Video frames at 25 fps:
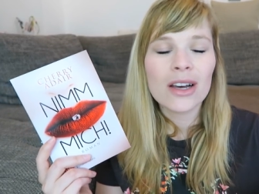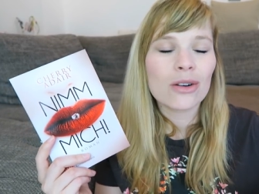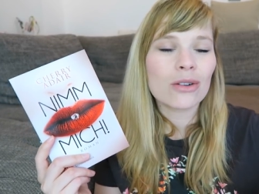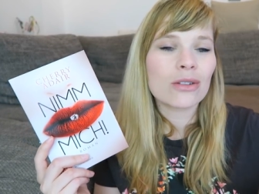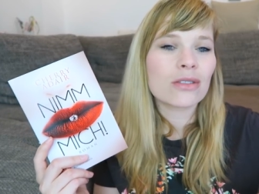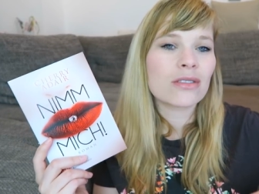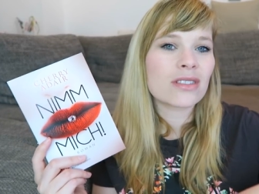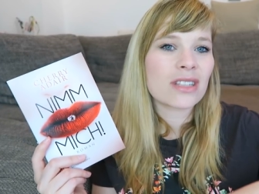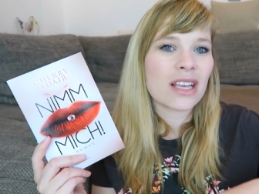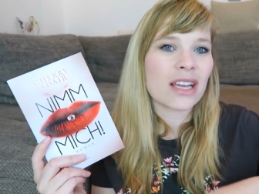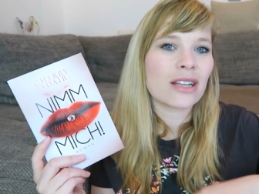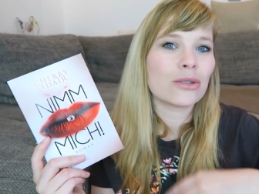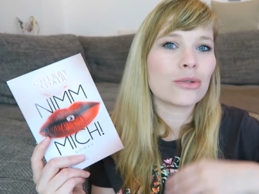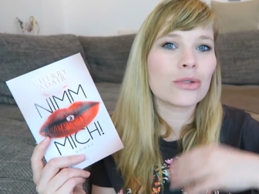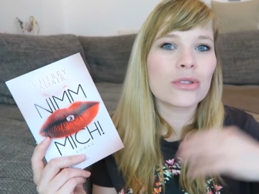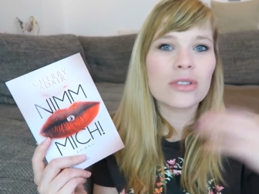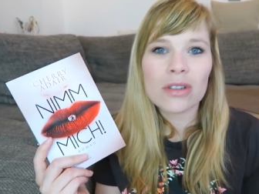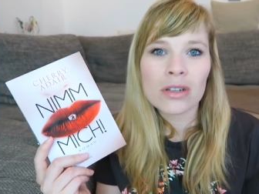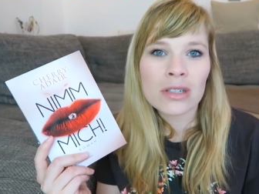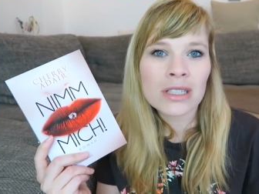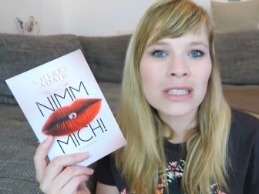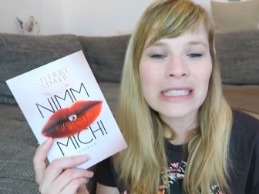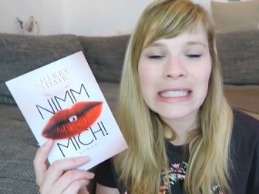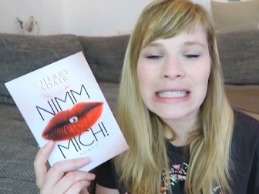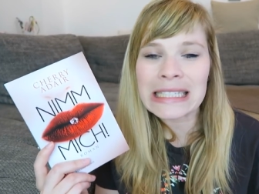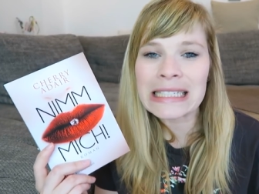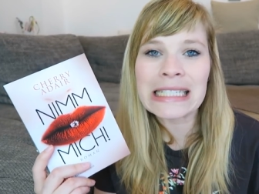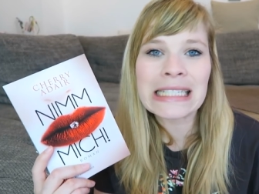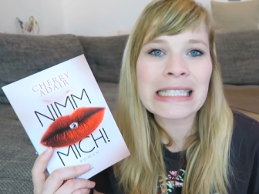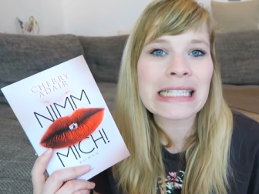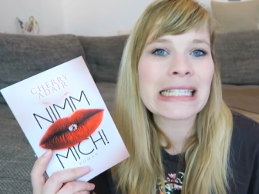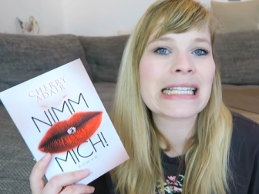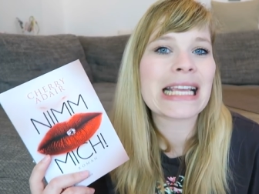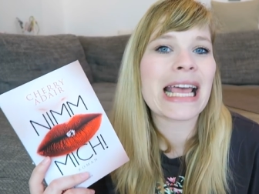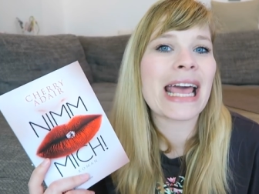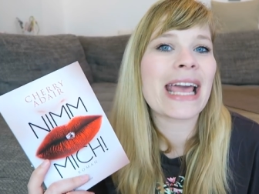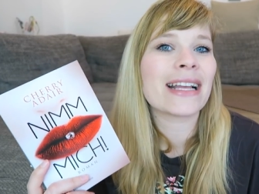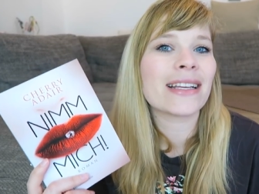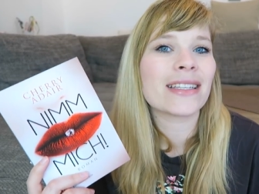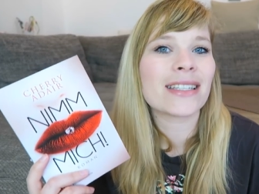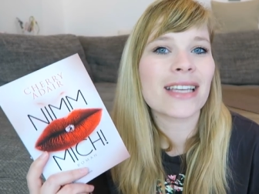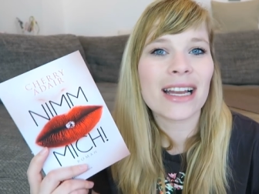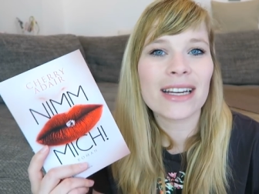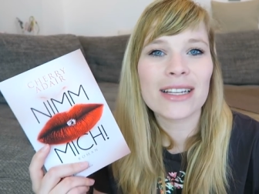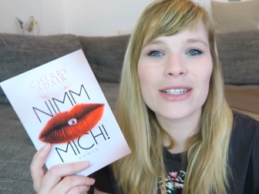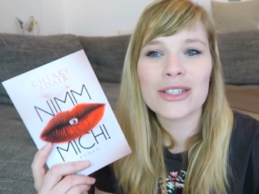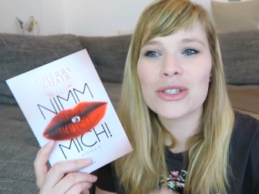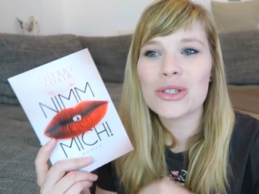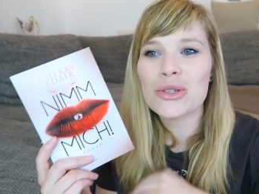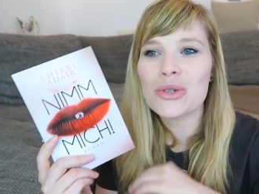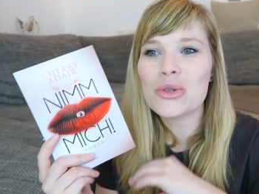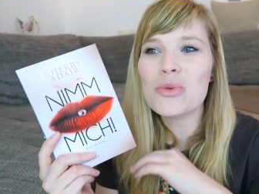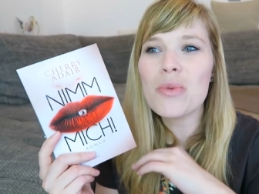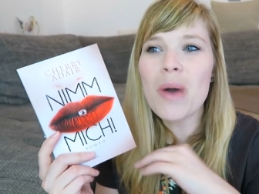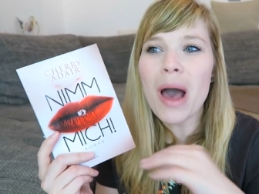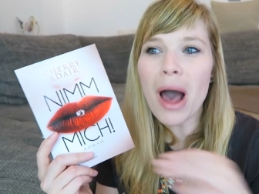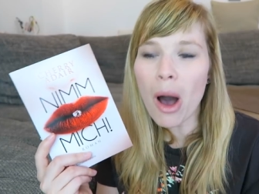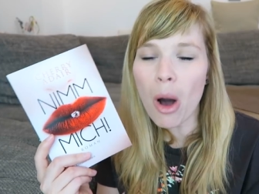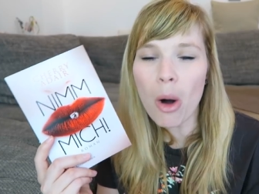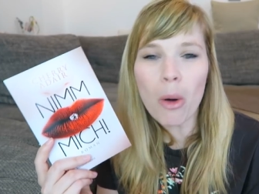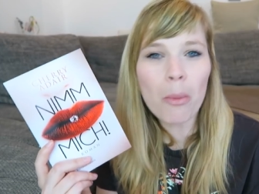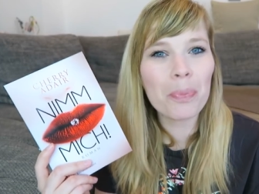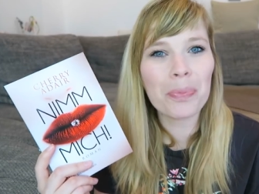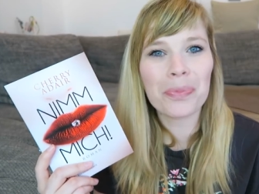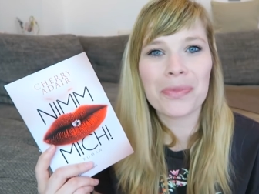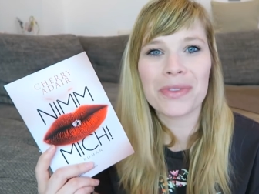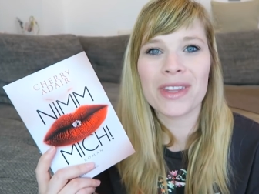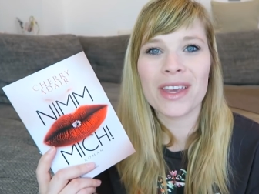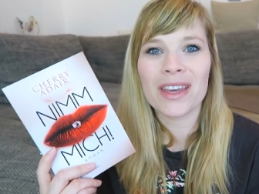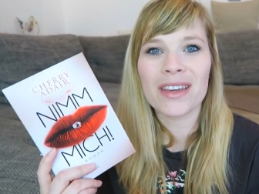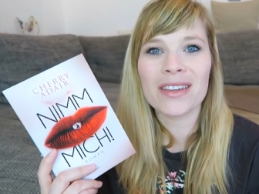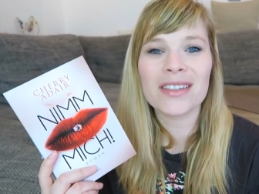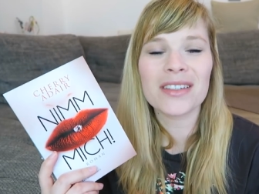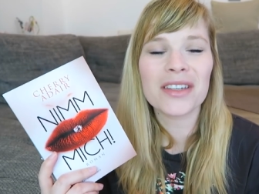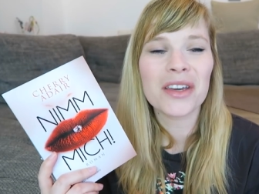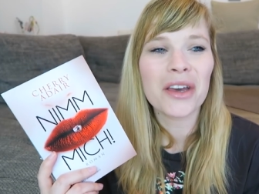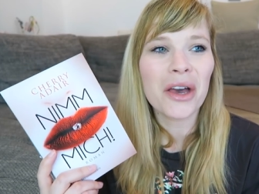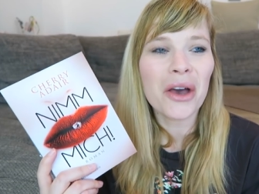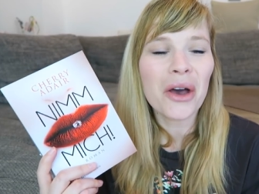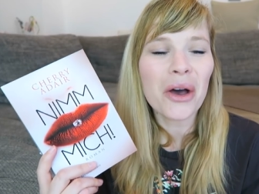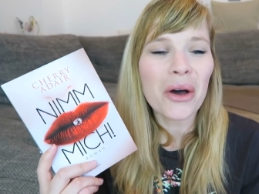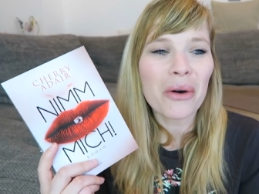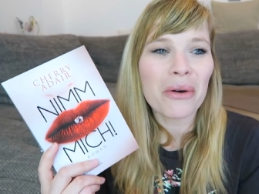Und sein Cousin interessiert das eigentlich alles überhaupt nicht.